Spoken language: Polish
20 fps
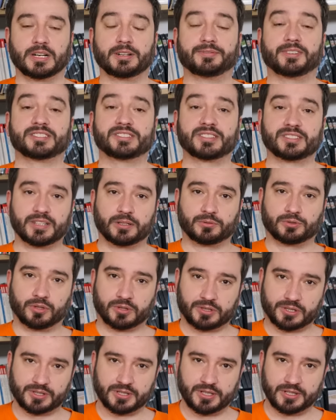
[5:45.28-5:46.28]
Lewacy znają to
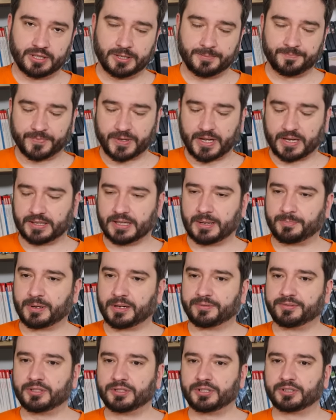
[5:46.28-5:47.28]
określenie, a dla
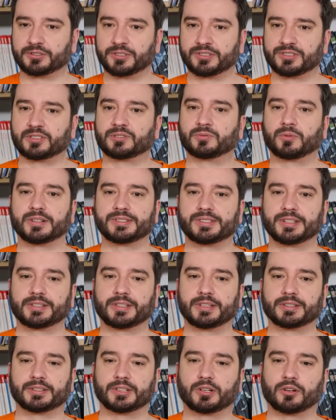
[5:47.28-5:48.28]
prawilnych to jest sytuacja,
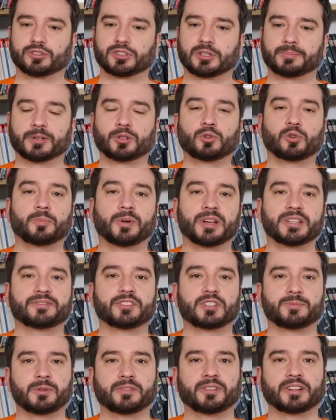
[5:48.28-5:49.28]
kiedy osoba gruba jest
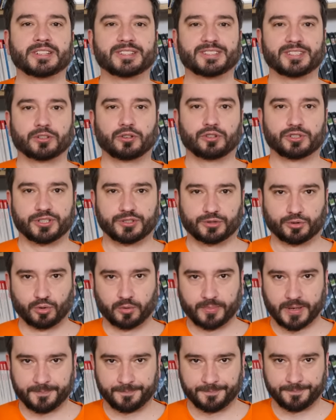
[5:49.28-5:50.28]
wyśmiewana z tego, że jest
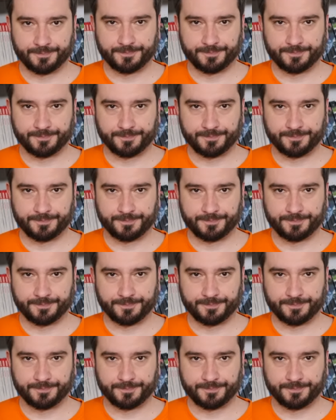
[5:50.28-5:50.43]
gruba.